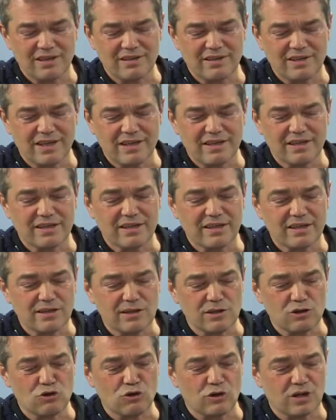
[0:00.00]
internete
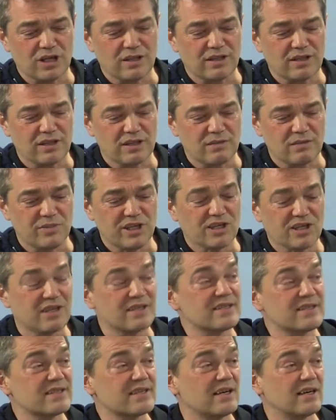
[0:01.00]
giriş oranları da
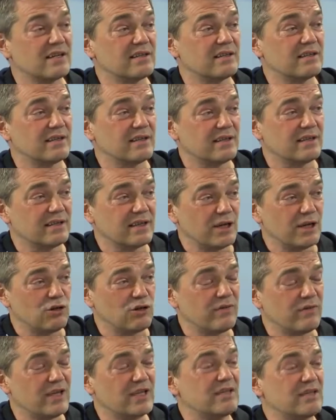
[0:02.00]
birkaç saatte
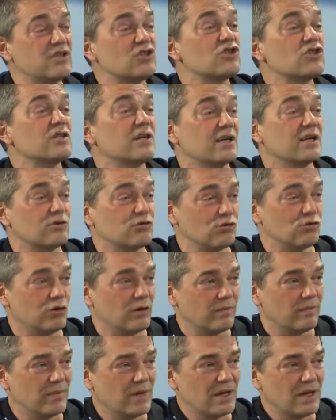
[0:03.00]
geliyor ve gittikçe de artıyor.